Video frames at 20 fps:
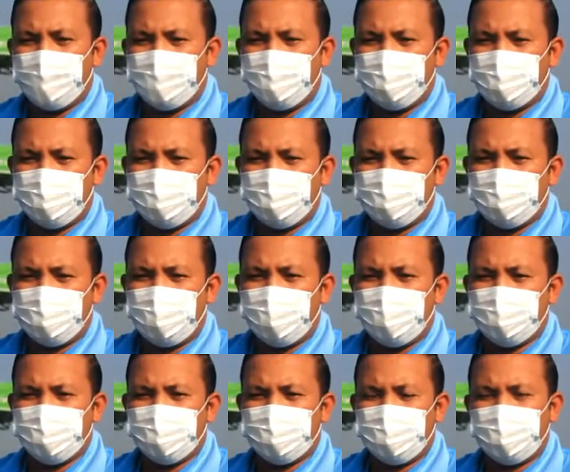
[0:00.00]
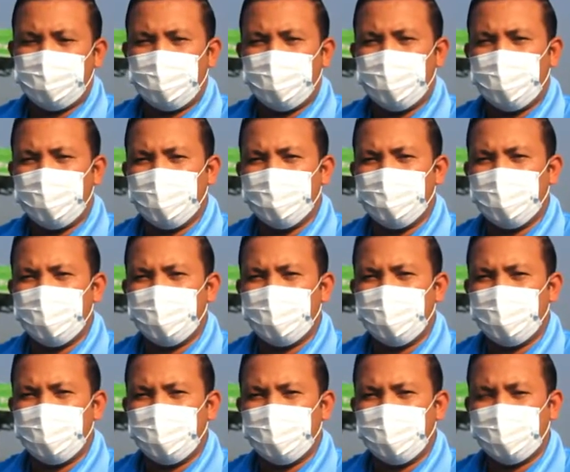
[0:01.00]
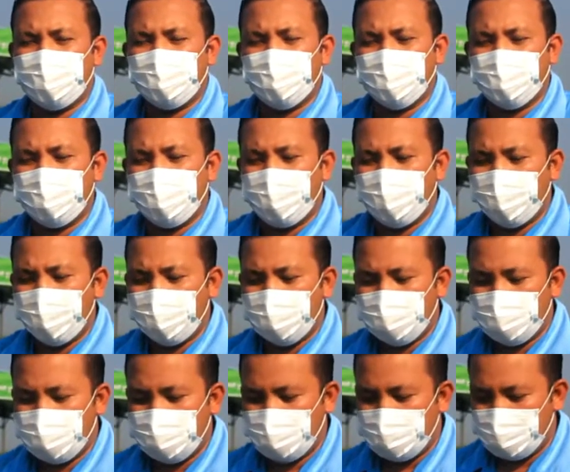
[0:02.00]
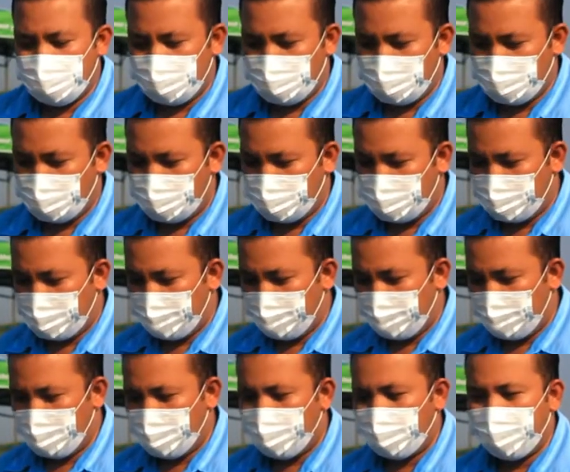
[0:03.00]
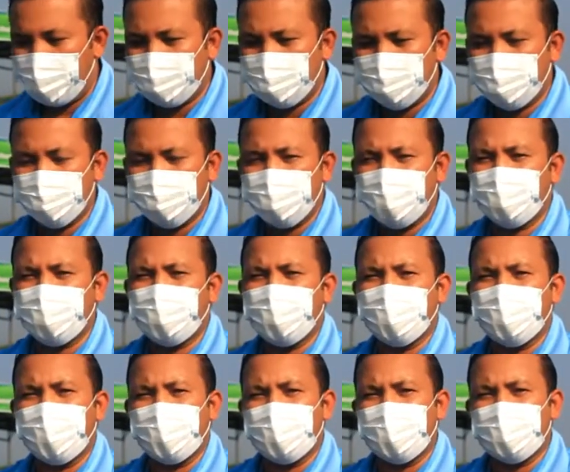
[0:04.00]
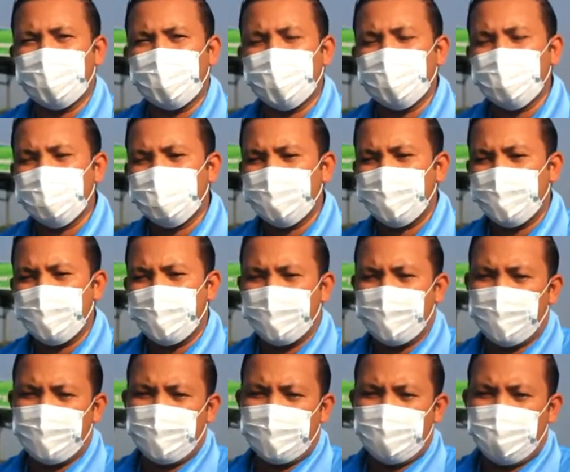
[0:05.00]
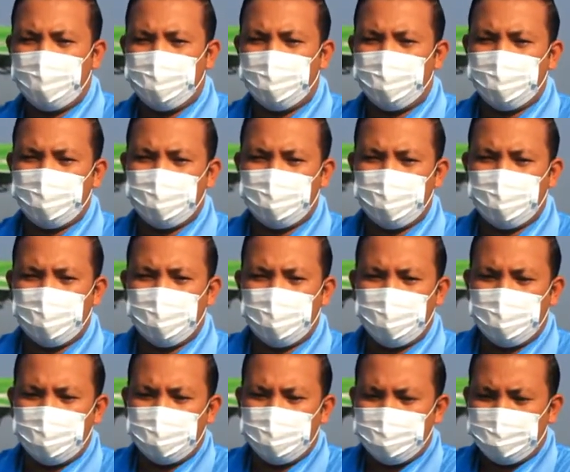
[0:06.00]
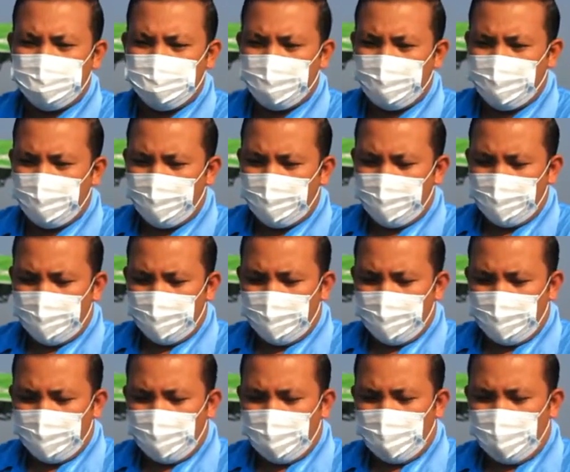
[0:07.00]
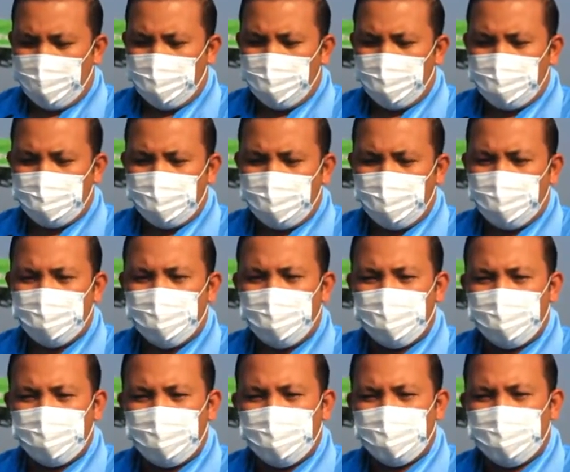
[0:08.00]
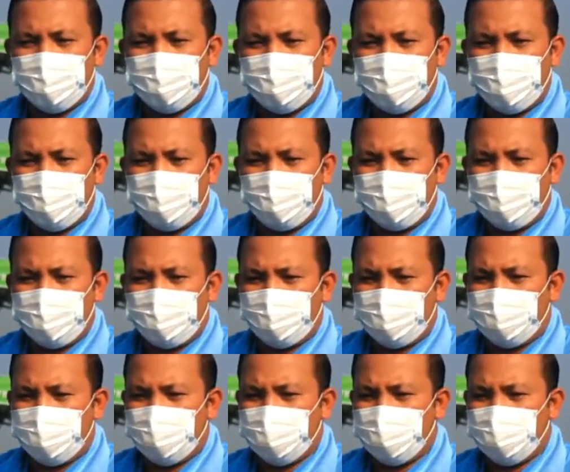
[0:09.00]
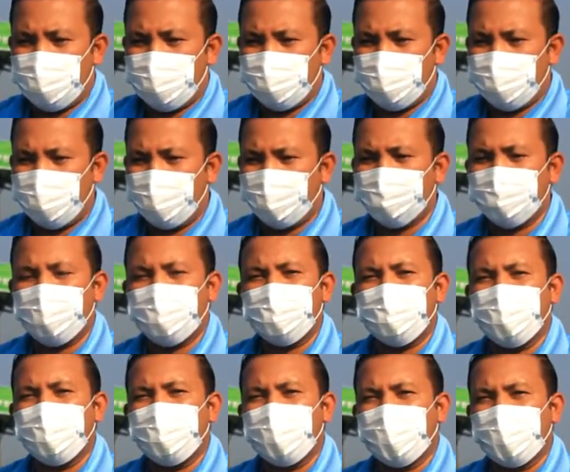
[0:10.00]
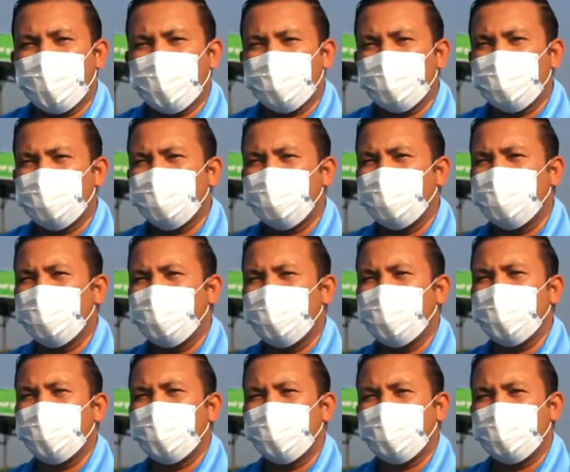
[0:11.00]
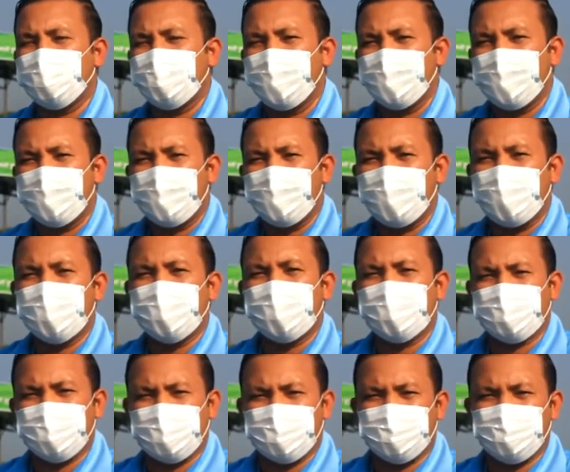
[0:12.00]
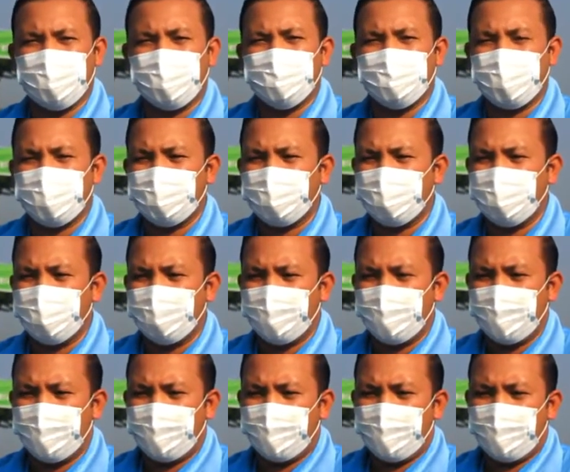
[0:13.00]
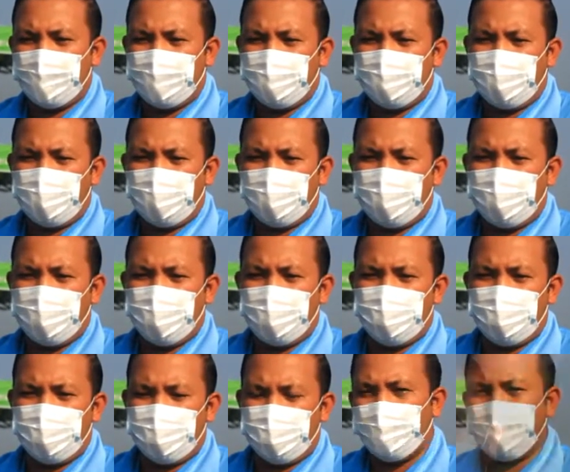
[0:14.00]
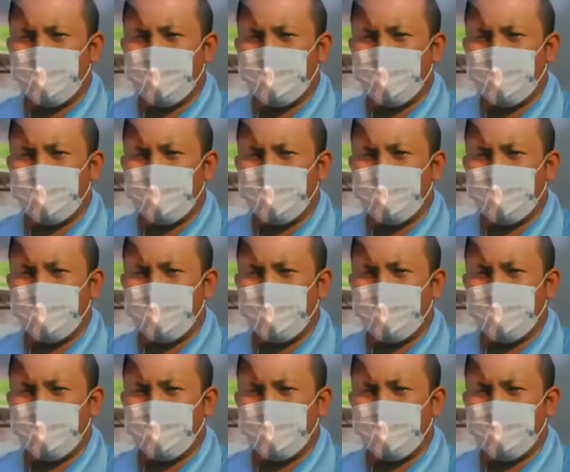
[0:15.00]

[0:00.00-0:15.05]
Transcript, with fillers: posesionadas estratégicamente en Latinoamérica, con altos estándares de calidad y pues eh, Rainbow se ha convertido en, una fábrica líder internacionalmente en,